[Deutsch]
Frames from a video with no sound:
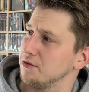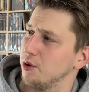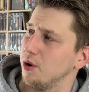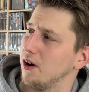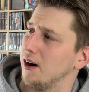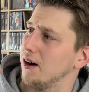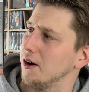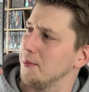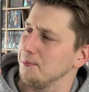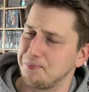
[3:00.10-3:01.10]
vor
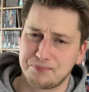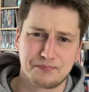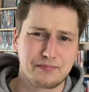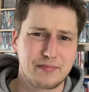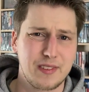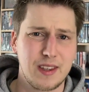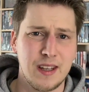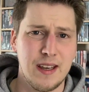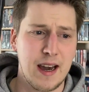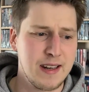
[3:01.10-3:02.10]
ähm,
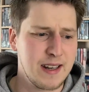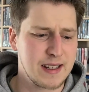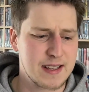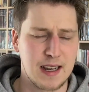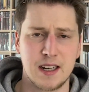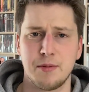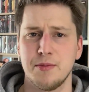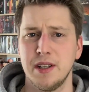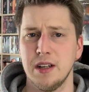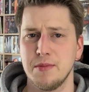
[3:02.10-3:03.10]
einiger Zeit, habe ich
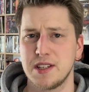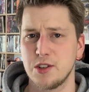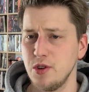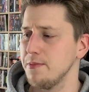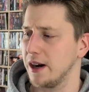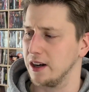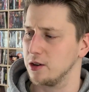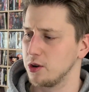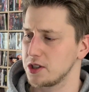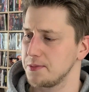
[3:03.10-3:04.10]
mir den im Stream
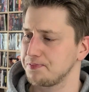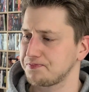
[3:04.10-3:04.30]
angeguckt